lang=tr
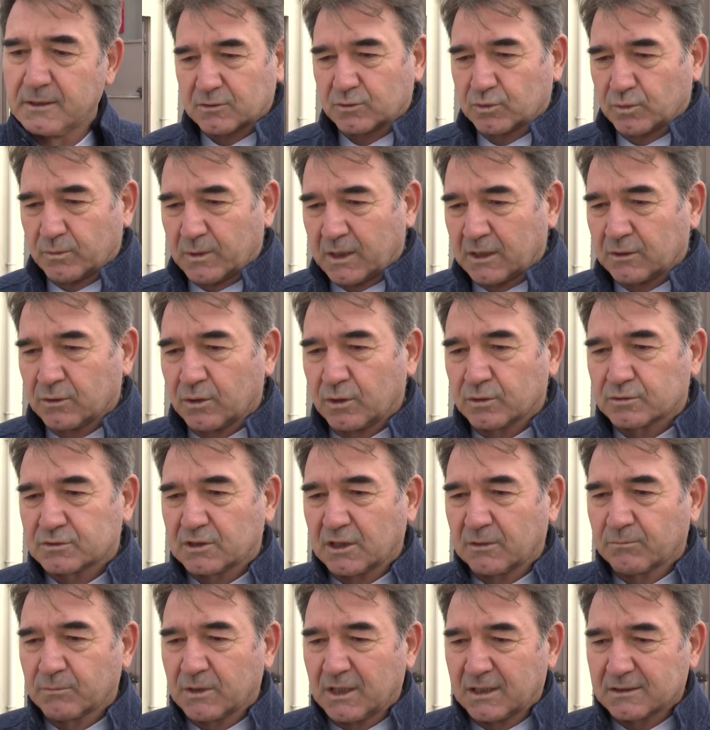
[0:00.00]
Dumanlı
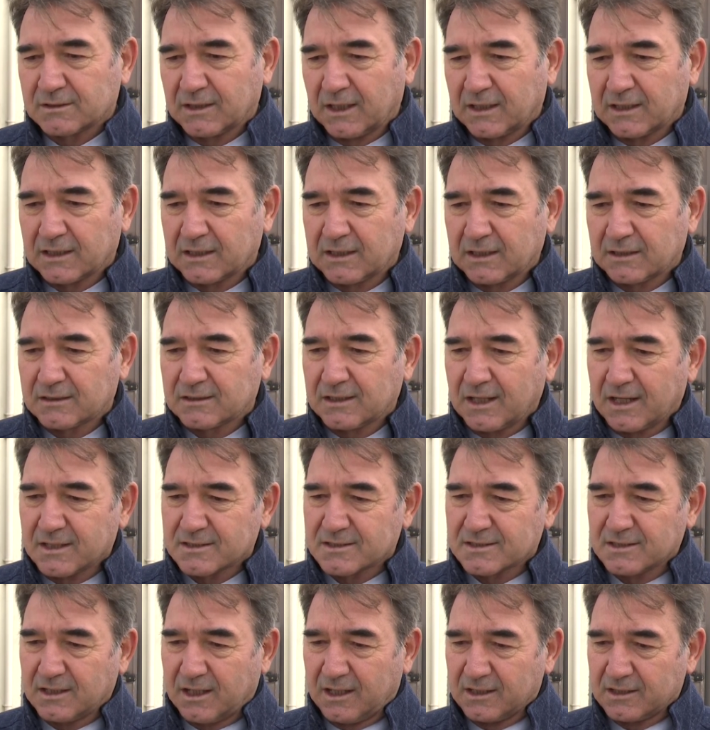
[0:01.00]
ortamlarda hareket
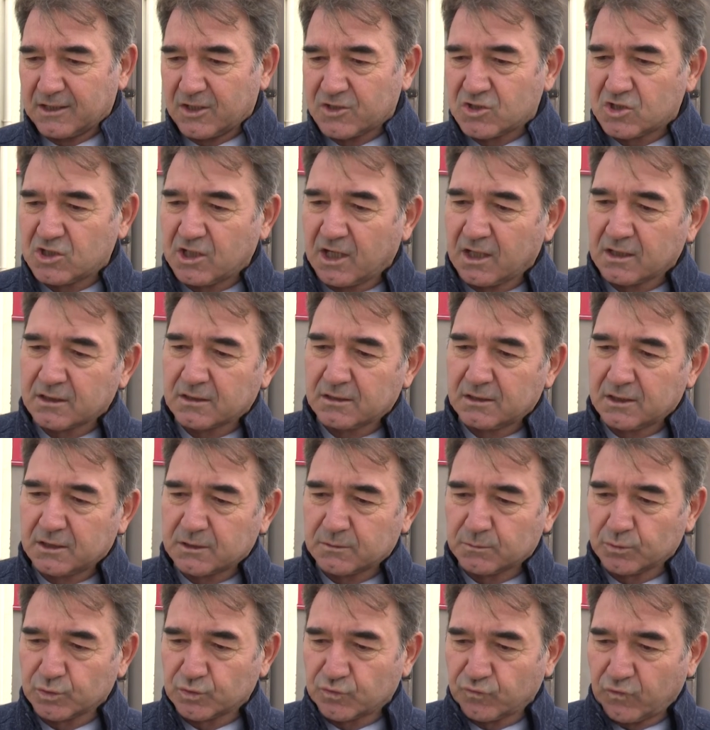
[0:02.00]
tarzı, araç
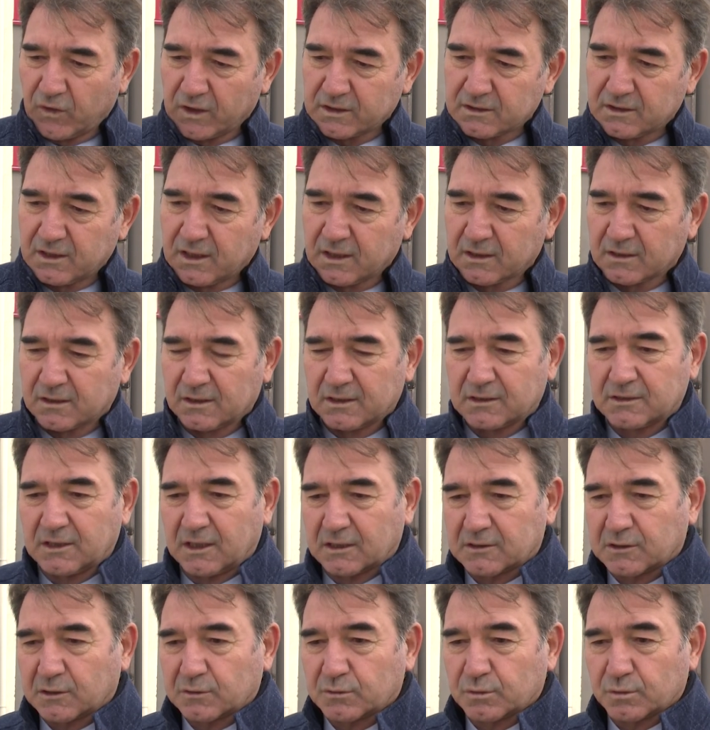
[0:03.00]
yangınları, mutfak yangınları,
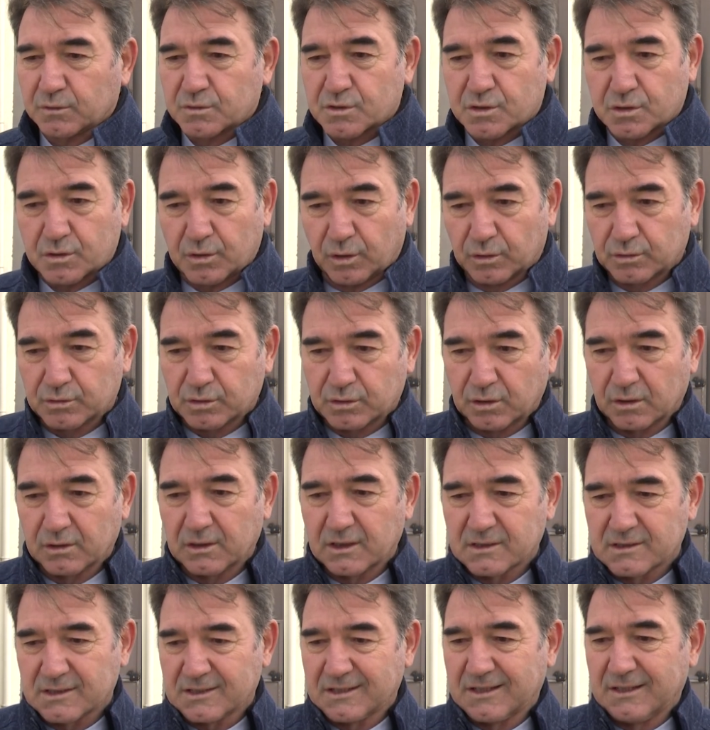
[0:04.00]
yatak odası, koltuk
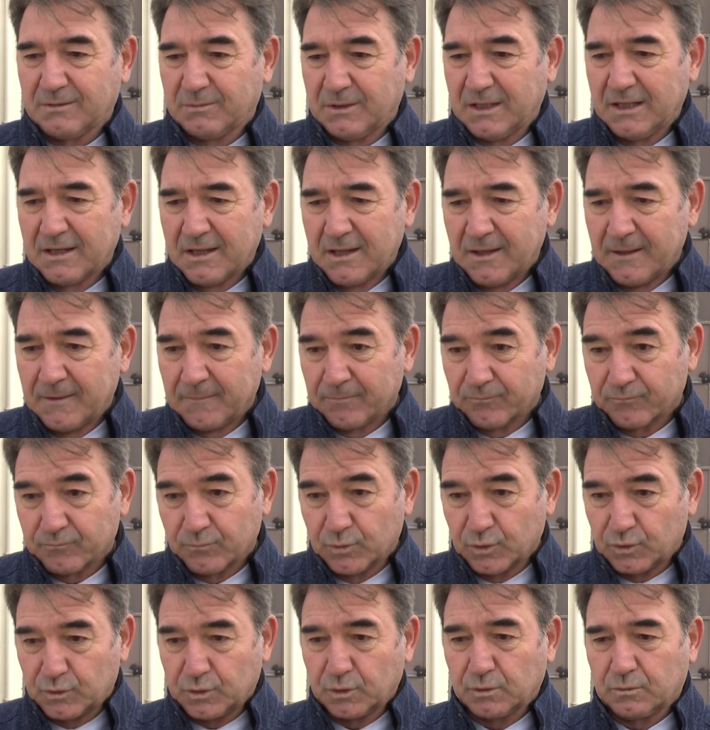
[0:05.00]
odası gibi
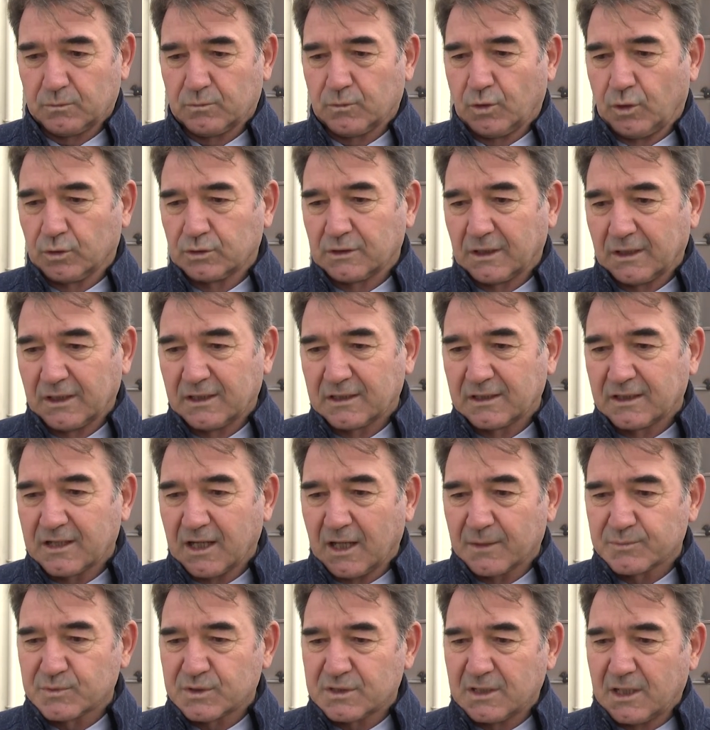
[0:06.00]
bütün odaları
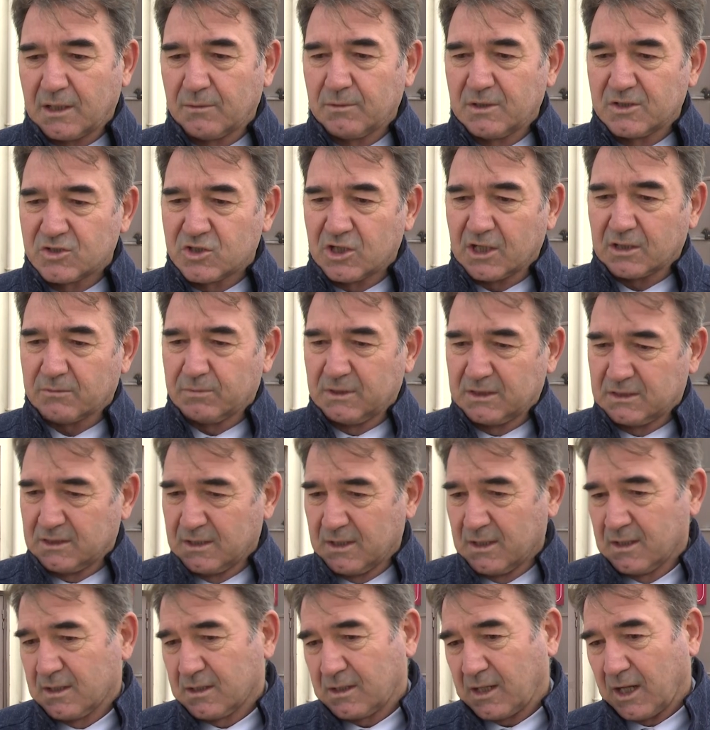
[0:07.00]
kapsayabilecek bir
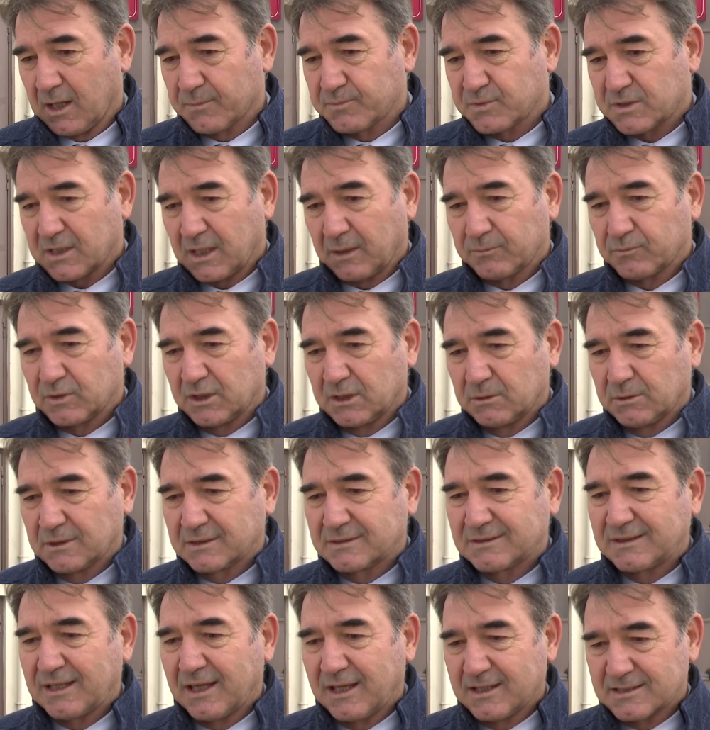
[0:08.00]
kapsamlı
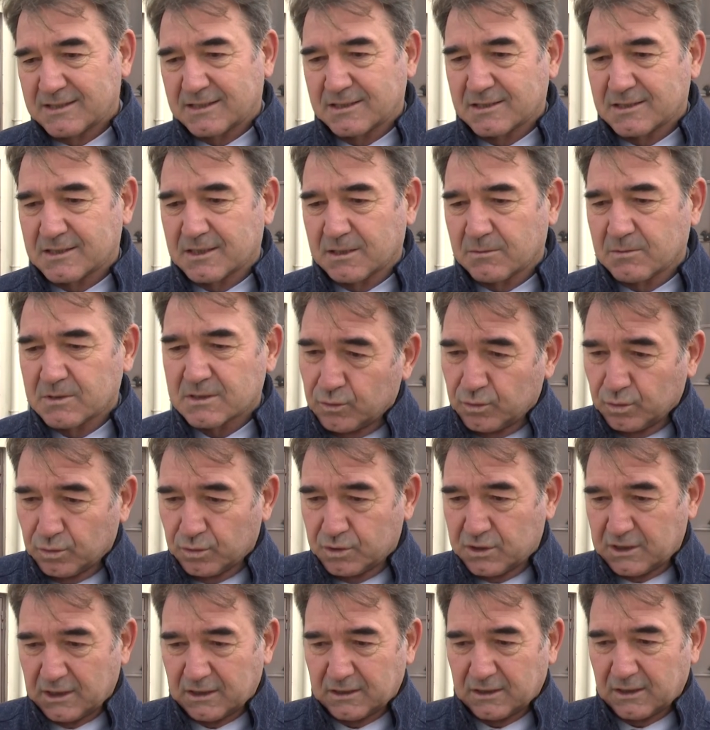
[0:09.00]
bir tesisimiz.
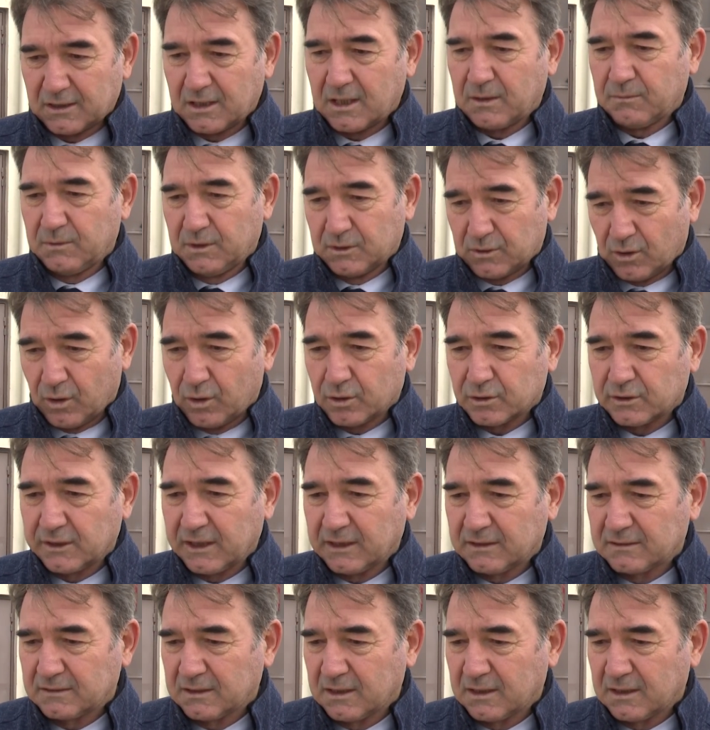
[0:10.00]
Türkiye'de de bir örnek